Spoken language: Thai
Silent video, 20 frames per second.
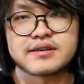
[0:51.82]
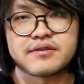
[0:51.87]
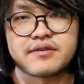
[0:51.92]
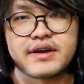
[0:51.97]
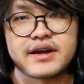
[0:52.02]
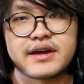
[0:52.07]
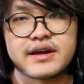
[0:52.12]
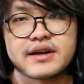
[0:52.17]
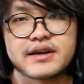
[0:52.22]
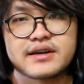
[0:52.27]

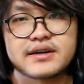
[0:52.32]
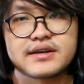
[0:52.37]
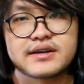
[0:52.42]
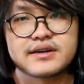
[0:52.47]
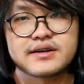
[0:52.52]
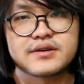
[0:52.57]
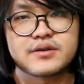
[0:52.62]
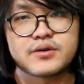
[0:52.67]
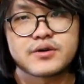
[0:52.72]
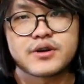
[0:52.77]
ไว้
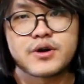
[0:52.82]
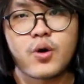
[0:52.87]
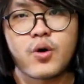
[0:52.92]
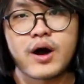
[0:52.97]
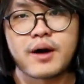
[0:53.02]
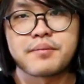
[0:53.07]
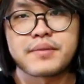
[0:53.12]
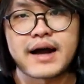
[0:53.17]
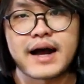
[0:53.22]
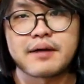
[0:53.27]
โยก
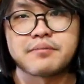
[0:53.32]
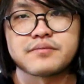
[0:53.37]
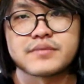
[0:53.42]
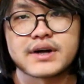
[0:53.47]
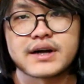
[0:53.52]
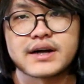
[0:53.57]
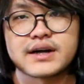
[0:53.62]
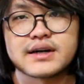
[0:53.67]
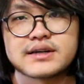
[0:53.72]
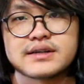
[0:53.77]

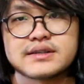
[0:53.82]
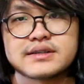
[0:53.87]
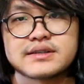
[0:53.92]
ขำๆนะฮะ